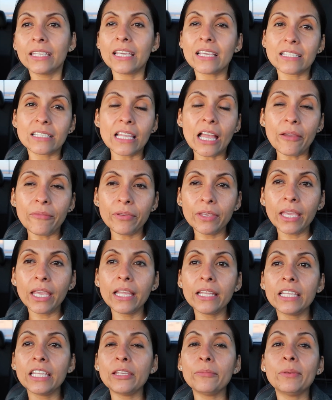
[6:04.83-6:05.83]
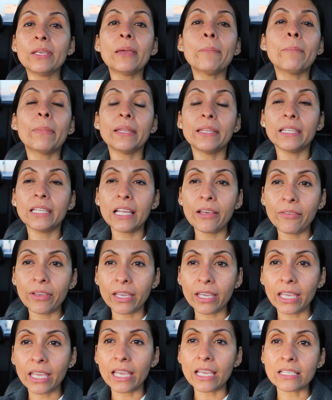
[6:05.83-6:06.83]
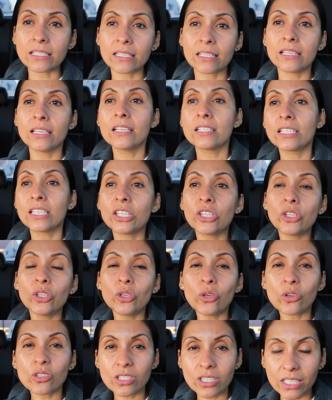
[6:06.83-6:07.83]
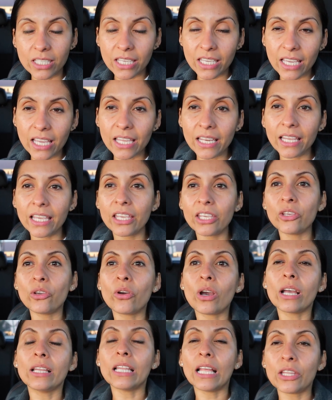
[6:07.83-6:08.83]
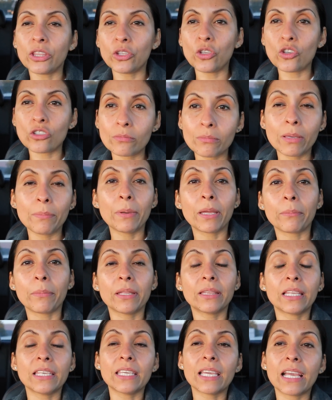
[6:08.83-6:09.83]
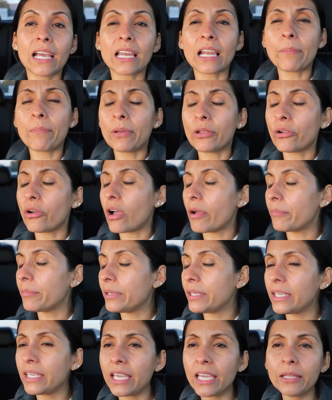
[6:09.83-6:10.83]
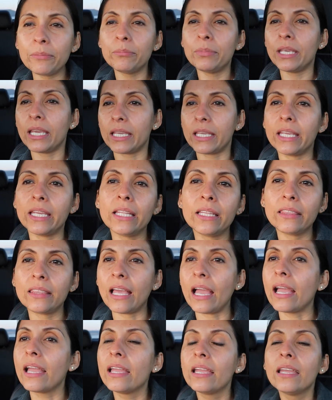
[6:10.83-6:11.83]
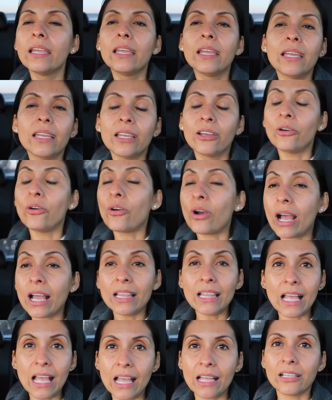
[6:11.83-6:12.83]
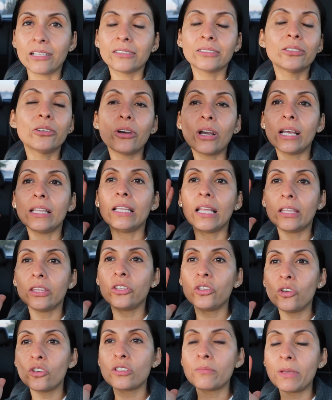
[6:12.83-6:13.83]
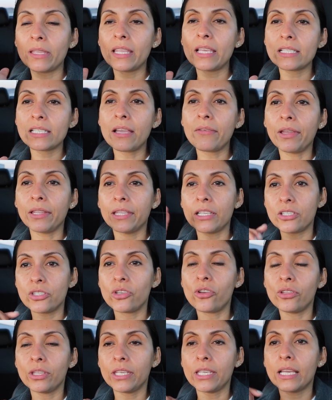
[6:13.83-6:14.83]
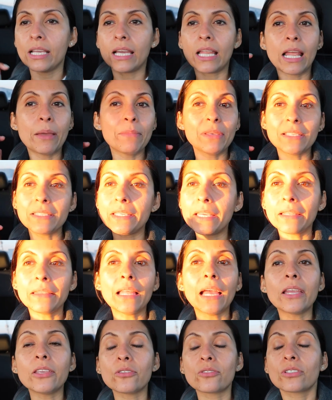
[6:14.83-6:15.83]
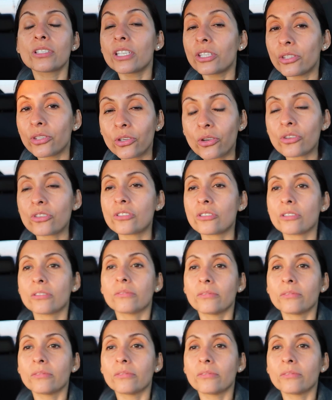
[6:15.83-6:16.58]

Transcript: y está bien y bienvenida vejez, si Dios quiere y ojalá Dios me permita llegar a, pero a bien viejita, ojalá, Ojalá Dios me dé esa bendición de llegar a mis 100 años, Y Dios,